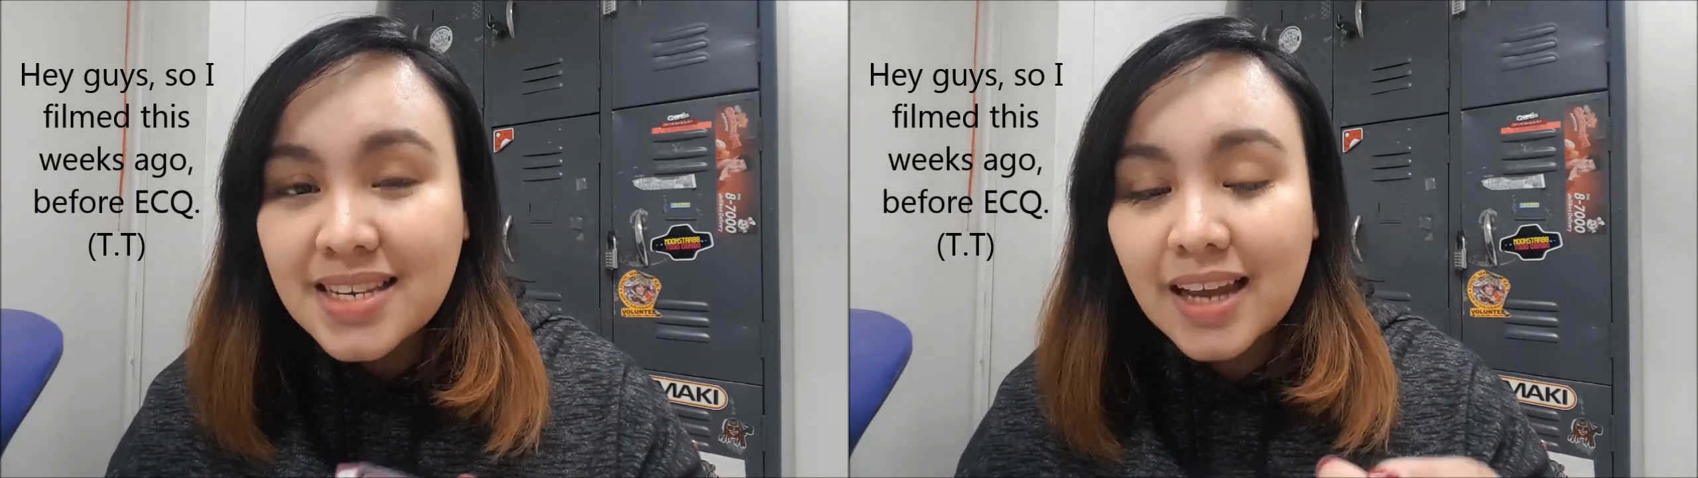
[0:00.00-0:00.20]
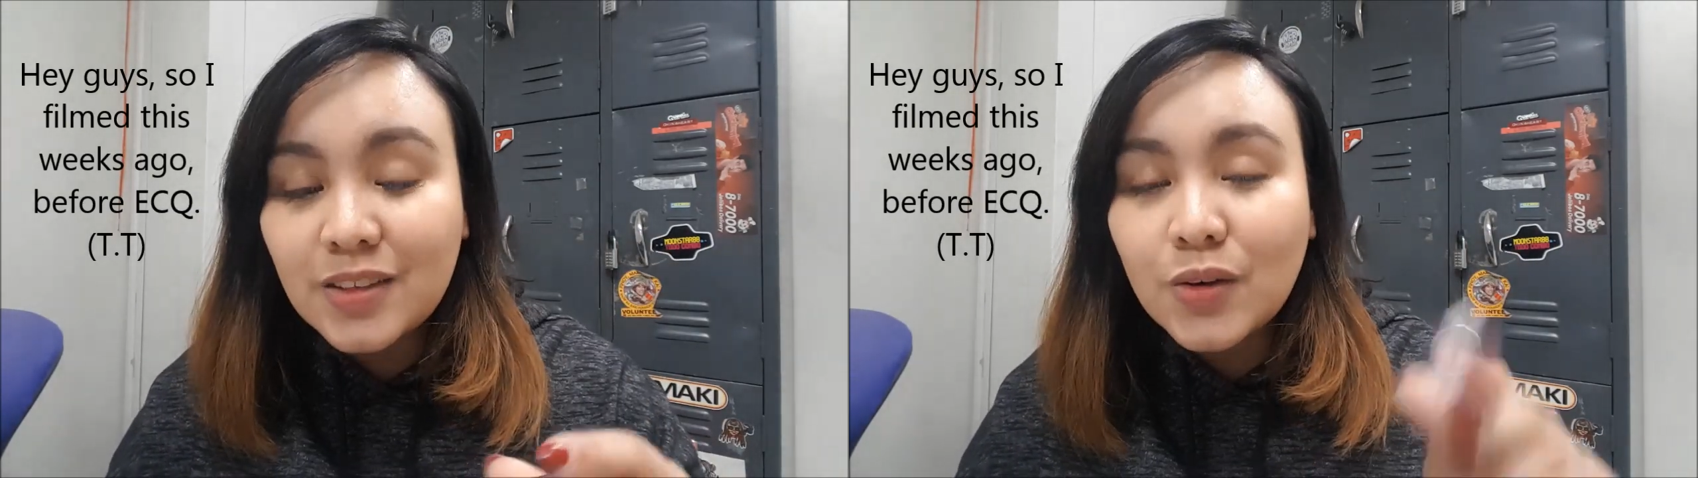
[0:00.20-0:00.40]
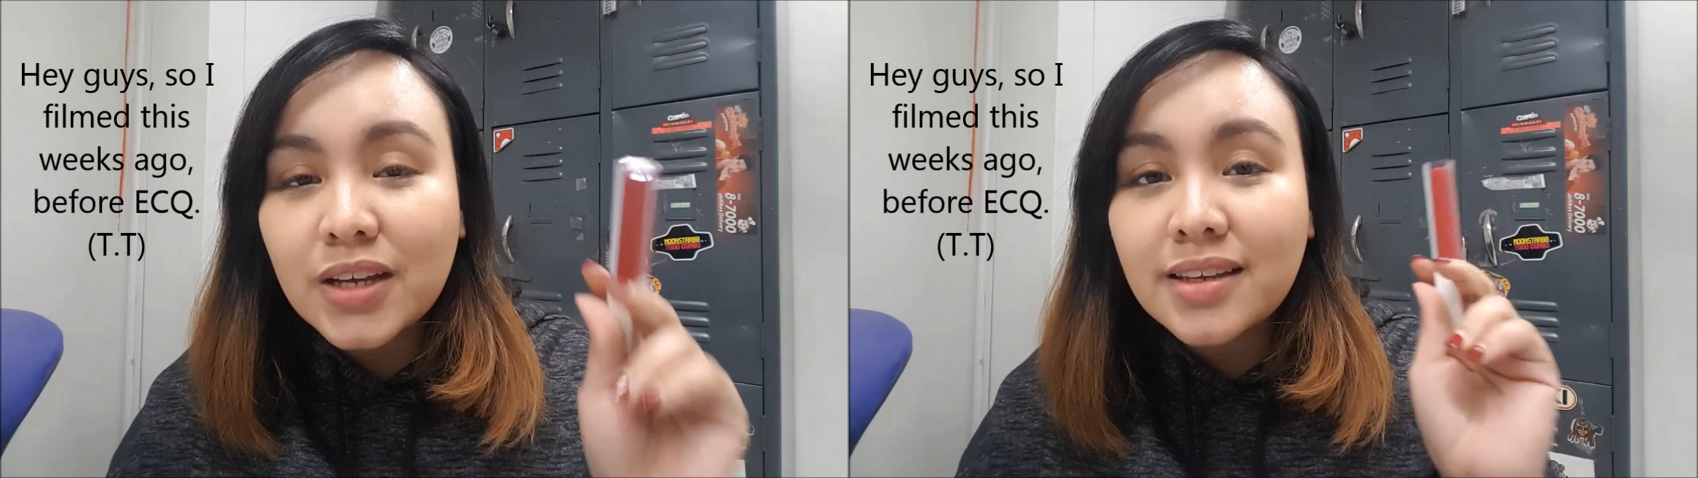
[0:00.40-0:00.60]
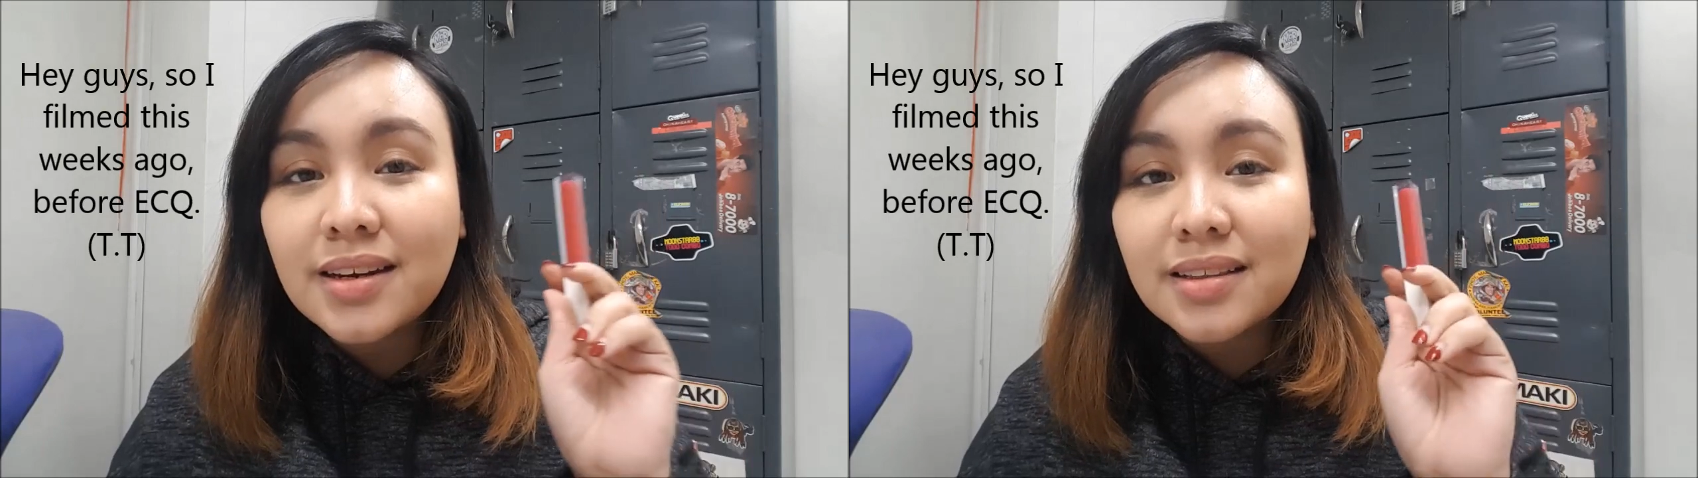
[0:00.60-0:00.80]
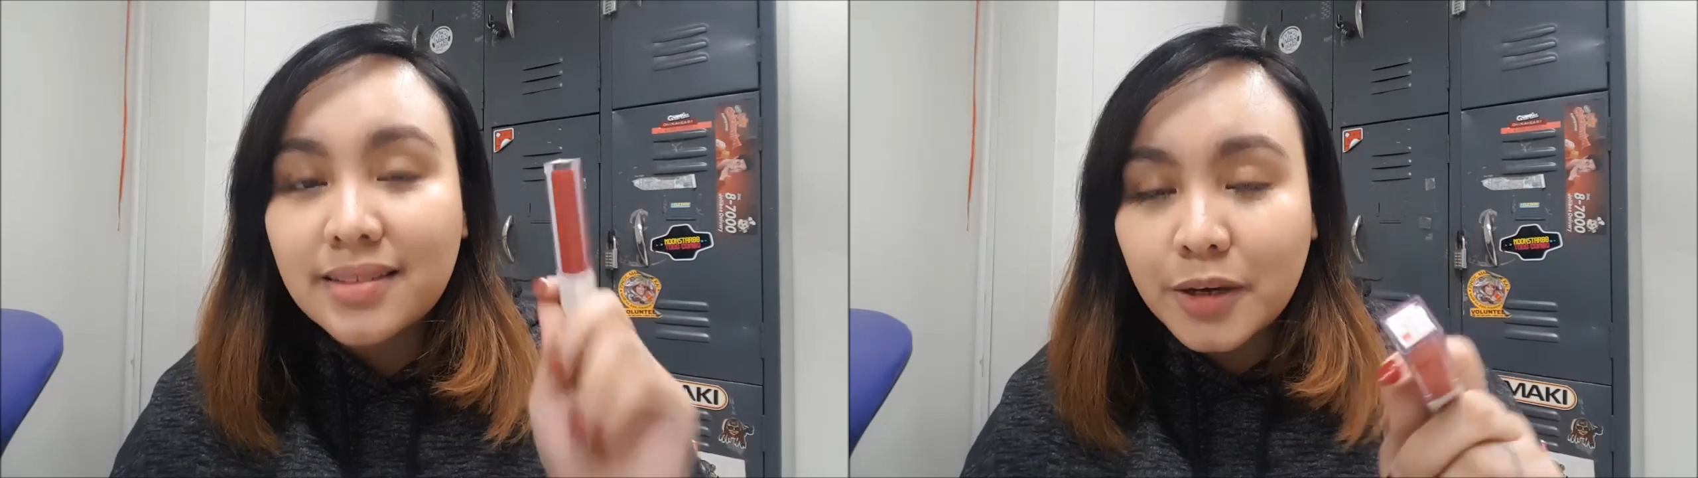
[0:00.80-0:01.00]
Ito yung
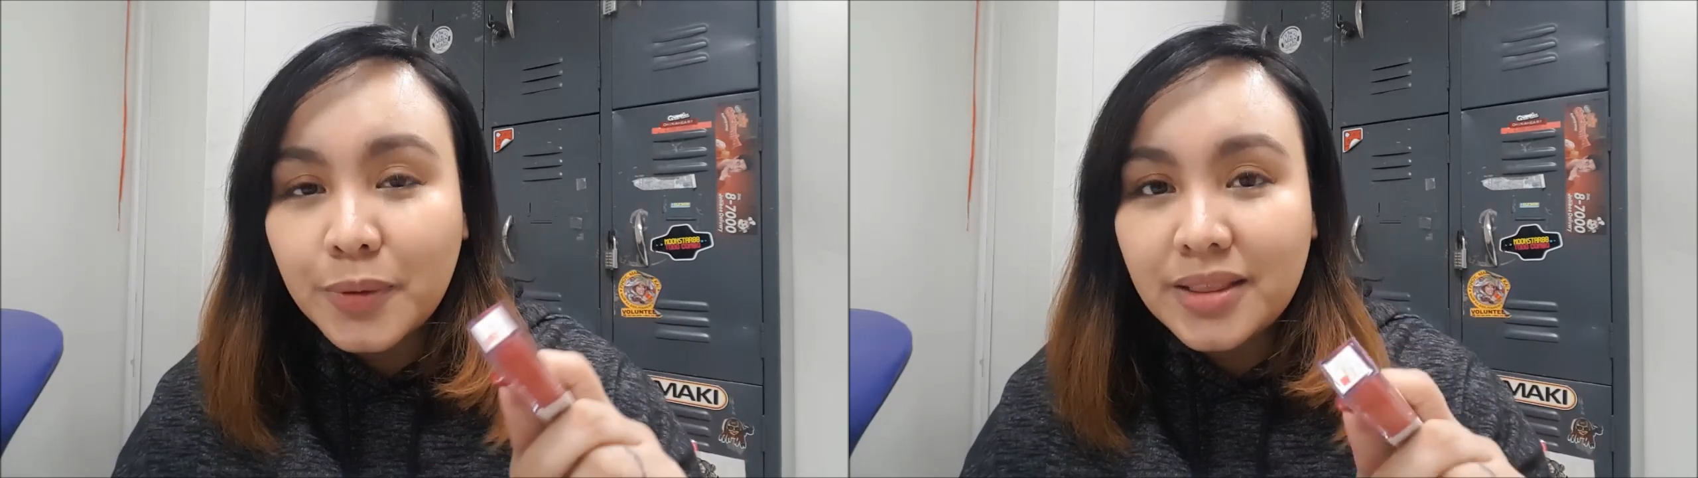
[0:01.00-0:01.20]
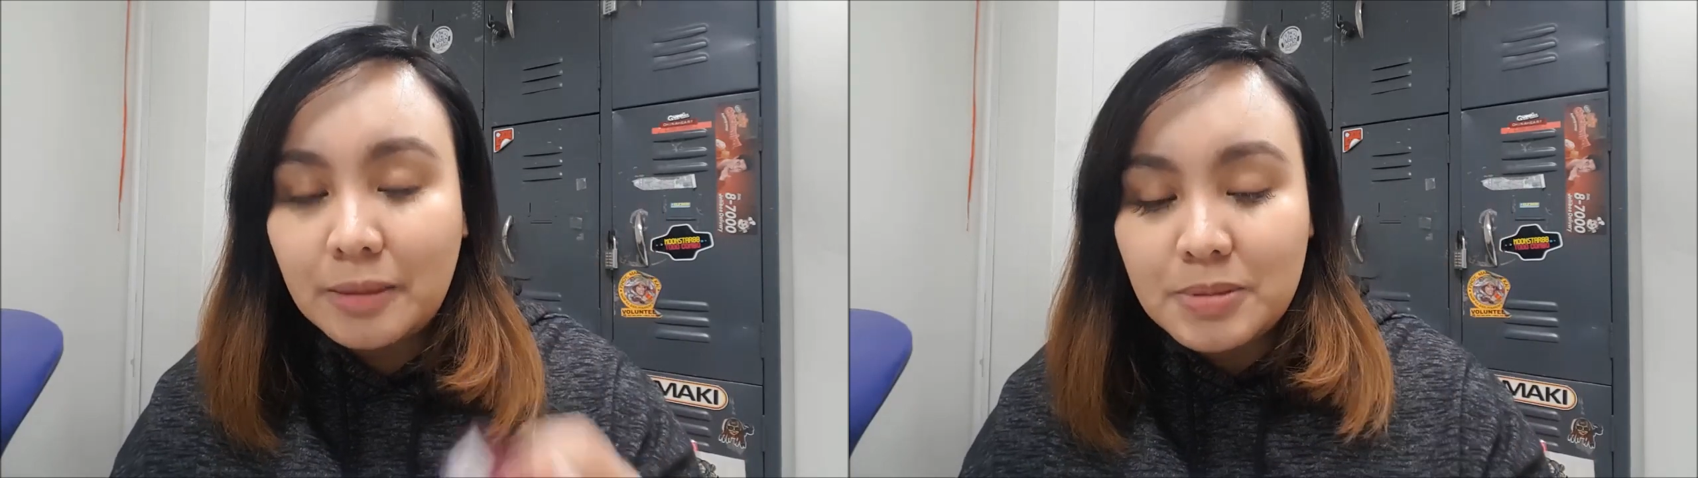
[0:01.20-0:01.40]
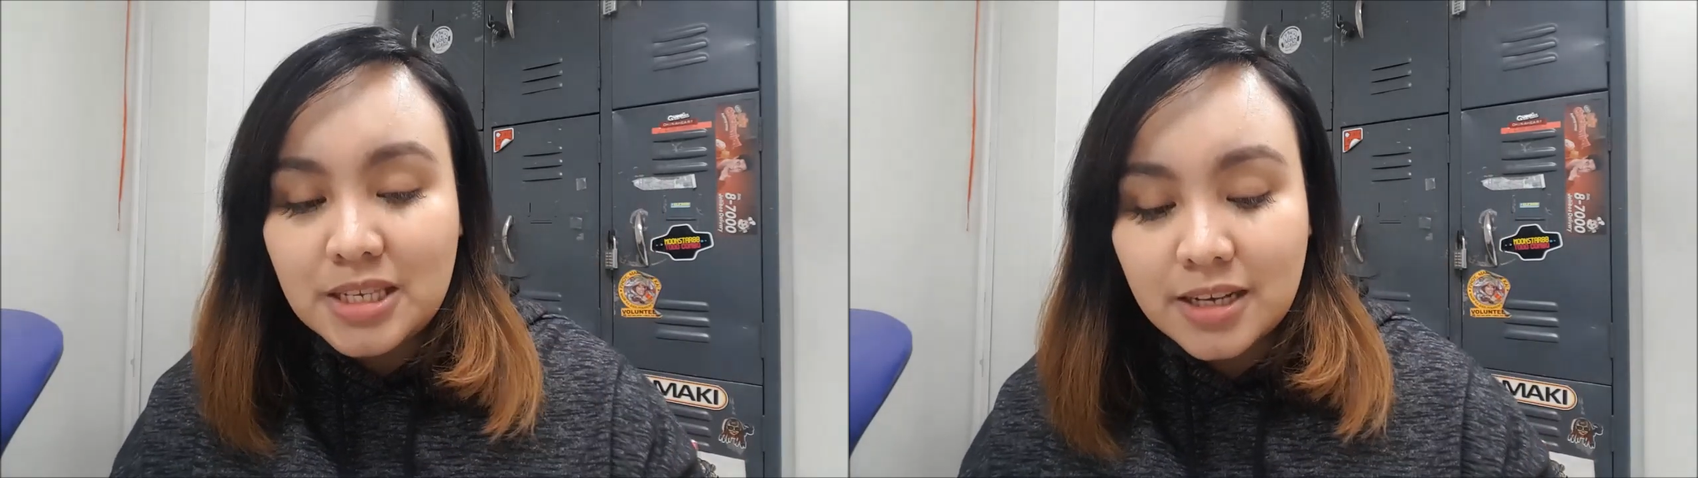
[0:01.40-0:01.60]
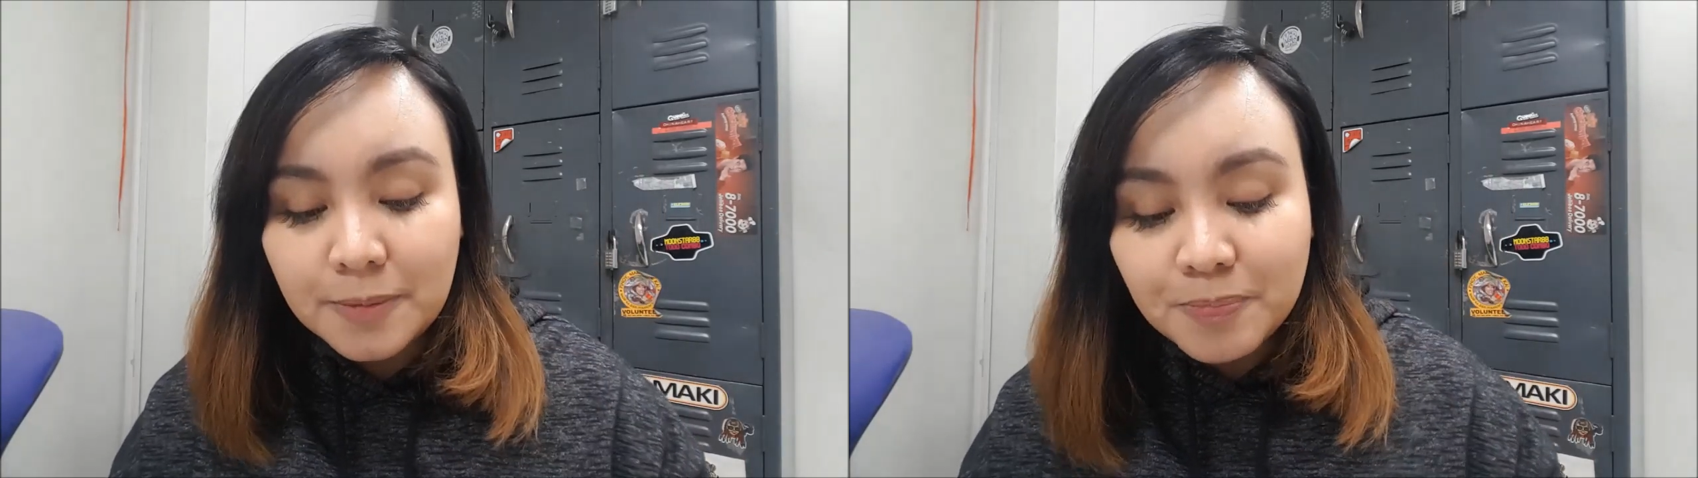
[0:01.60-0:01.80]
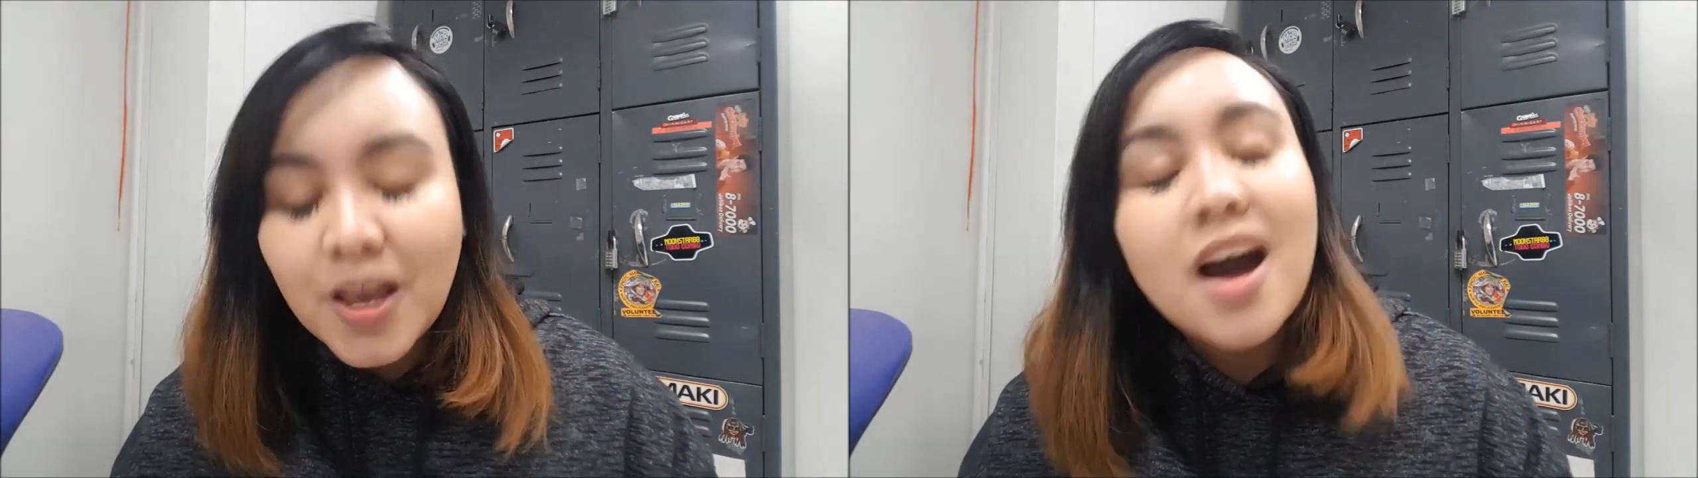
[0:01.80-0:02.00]
kanilang liquid lipstick.